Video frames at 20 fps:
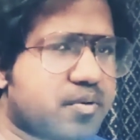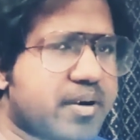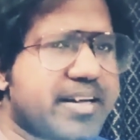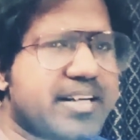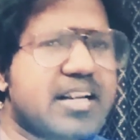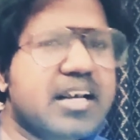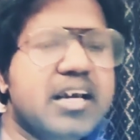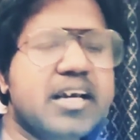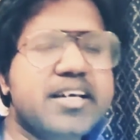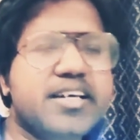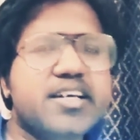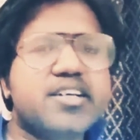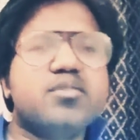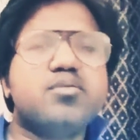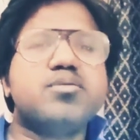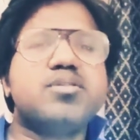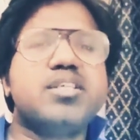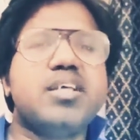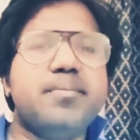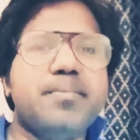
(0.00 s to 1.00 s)
राइट ये
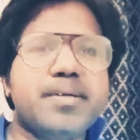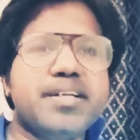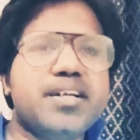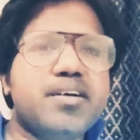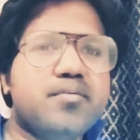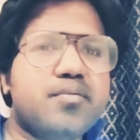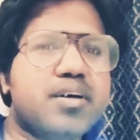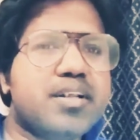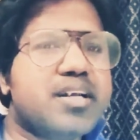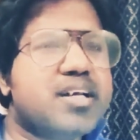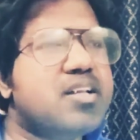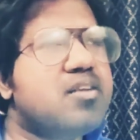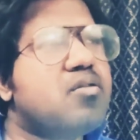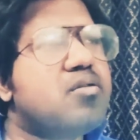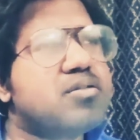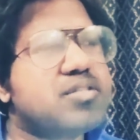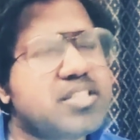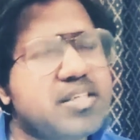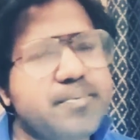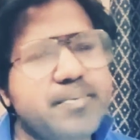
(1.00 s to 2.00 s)
तो सी बी टी वन है ना
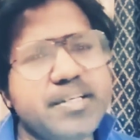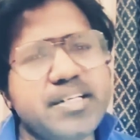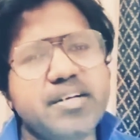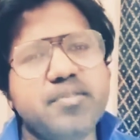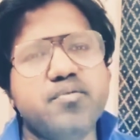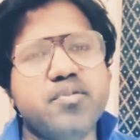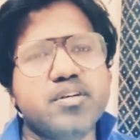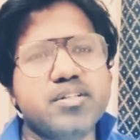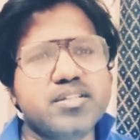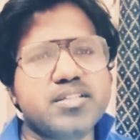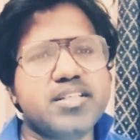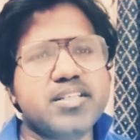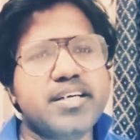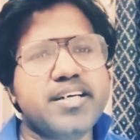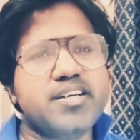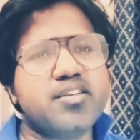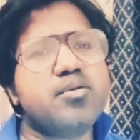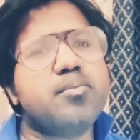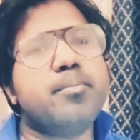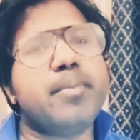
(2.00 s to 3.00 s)
और सी बी टी वन से
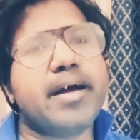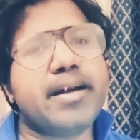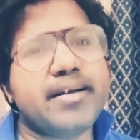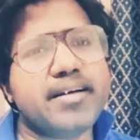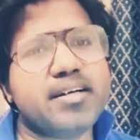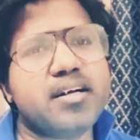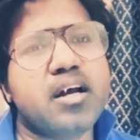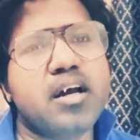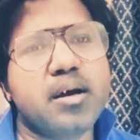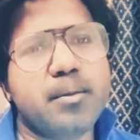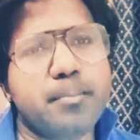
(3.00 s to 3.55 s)
ही तो मैरिड